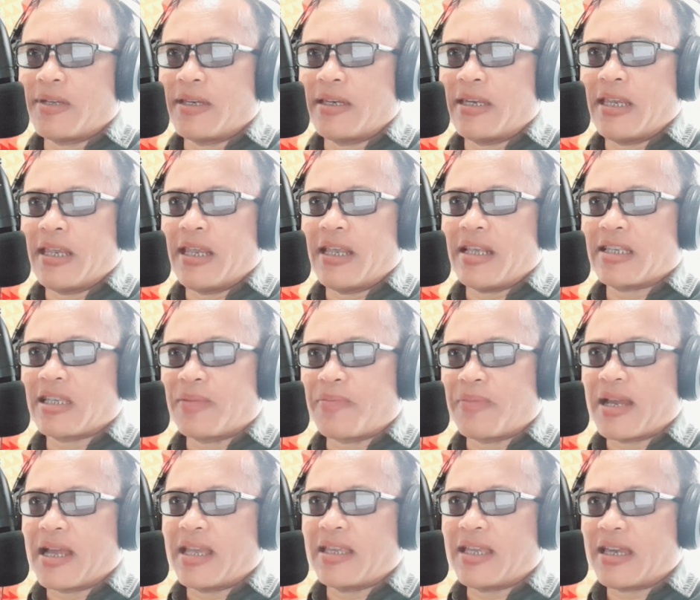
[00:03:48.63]
di
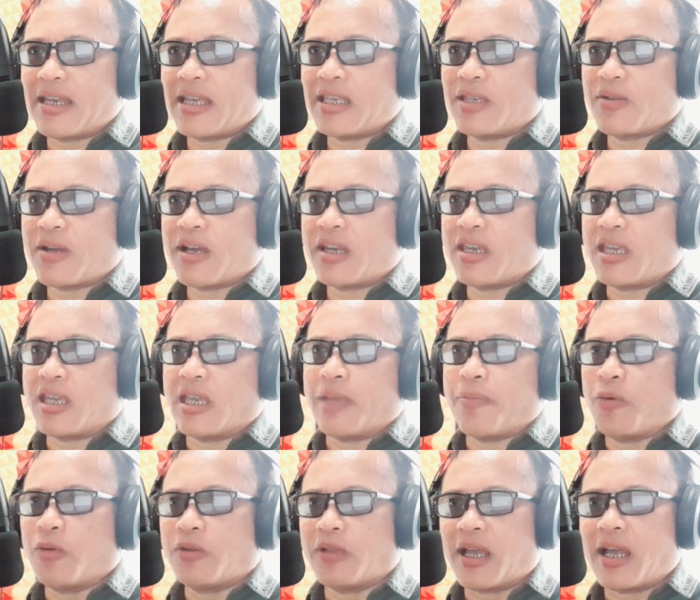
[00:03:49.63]
sebelahnya ada juga nih
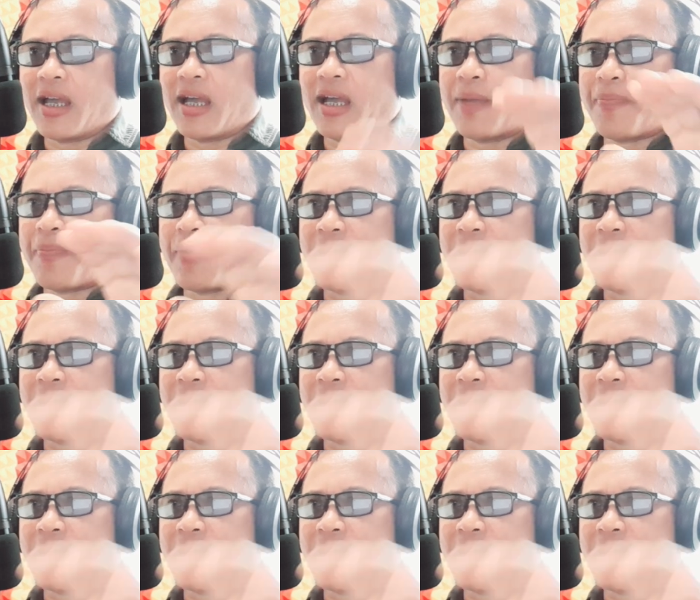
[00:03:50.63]
Putra